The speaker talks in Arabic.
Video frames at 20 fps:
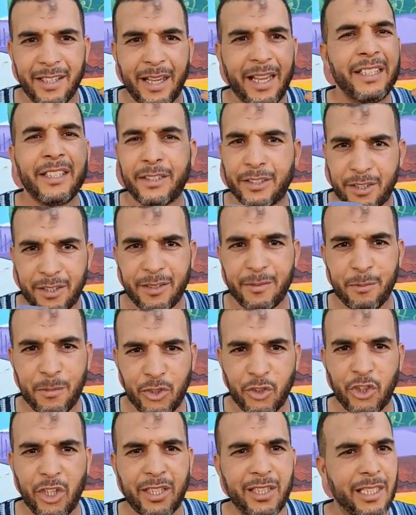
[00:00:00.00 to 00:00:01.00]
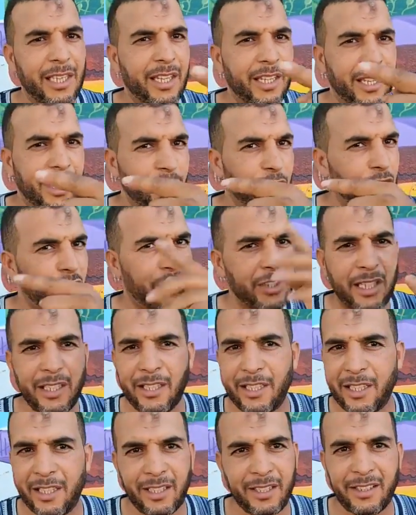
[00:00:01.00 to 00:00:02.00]
قنط من جهه هذه الجنه
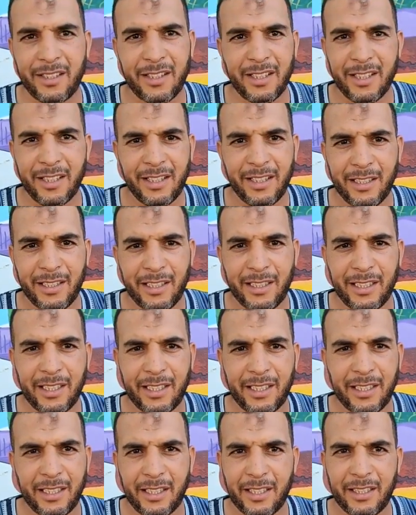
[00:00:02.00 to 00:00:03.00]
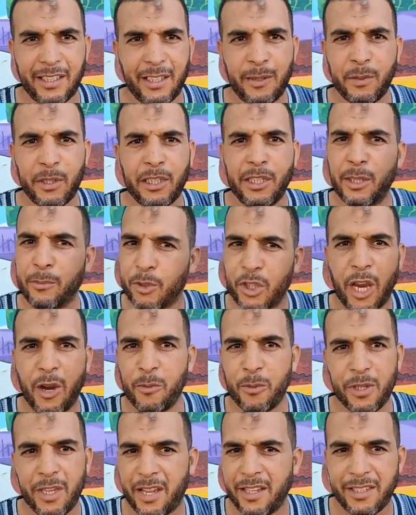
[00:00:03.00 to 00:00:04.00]
اللي اللي اللي اللي
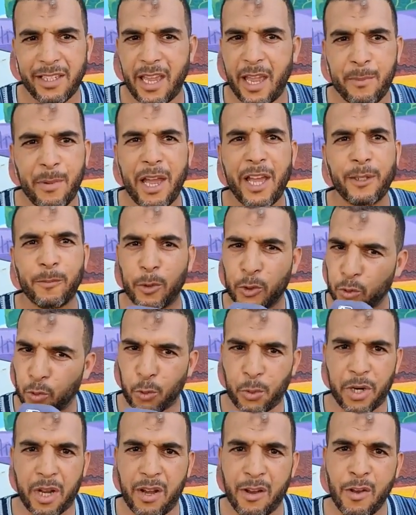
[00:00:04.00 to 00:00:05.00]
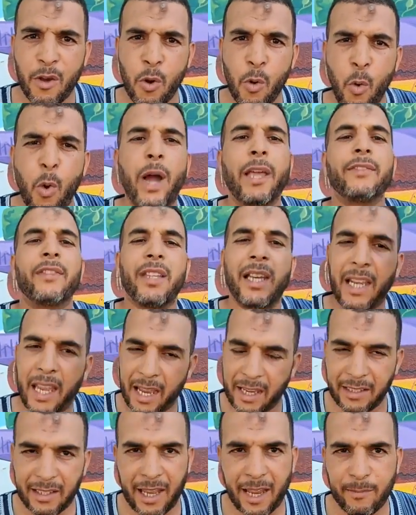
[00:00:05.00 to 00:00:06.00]
مشاو يعني هباء منثورا وعندنا
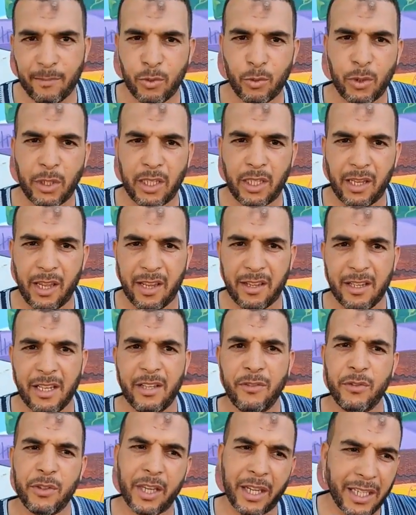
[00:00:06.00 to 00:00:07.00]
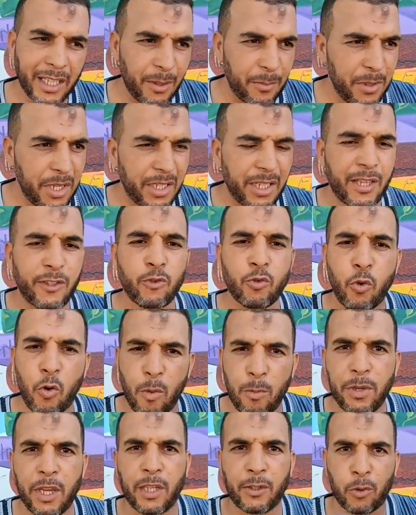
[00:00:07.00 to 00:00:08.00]
الحل الحمد لله الناخبين
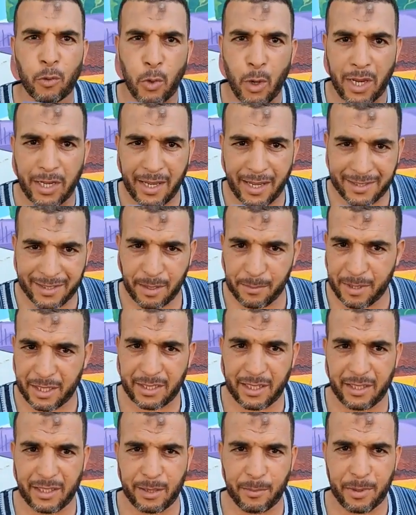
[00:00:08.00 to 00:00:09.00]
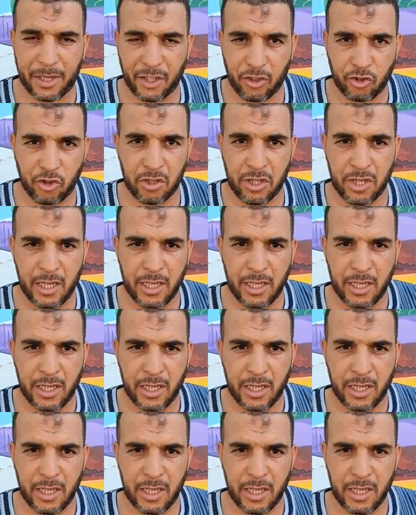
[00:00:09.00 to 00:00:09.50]
خصهم يهضروا على حساب هذا البراج